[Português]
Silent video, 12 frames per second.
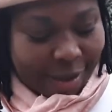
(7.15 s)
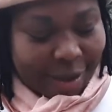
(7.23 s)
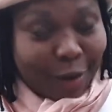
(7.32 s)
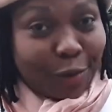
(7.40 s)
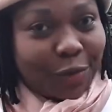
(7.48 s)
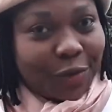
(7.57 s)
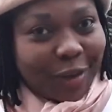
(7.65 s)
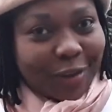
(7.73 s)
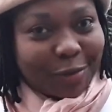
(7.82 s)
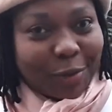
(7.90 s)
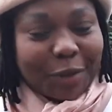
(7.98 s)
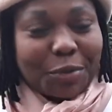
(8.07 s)
Eu
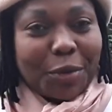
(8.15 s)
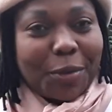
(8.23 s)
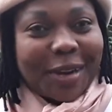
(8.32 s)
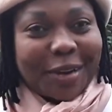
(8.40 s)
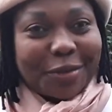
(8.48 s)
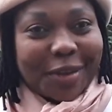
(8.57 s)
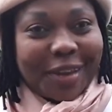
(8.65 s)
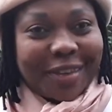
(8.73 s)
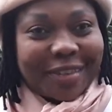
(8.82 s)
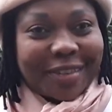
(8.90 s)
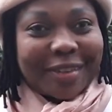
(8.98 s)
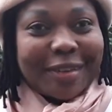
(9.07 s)
fiz pela primeira
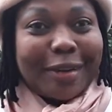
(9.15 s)
vez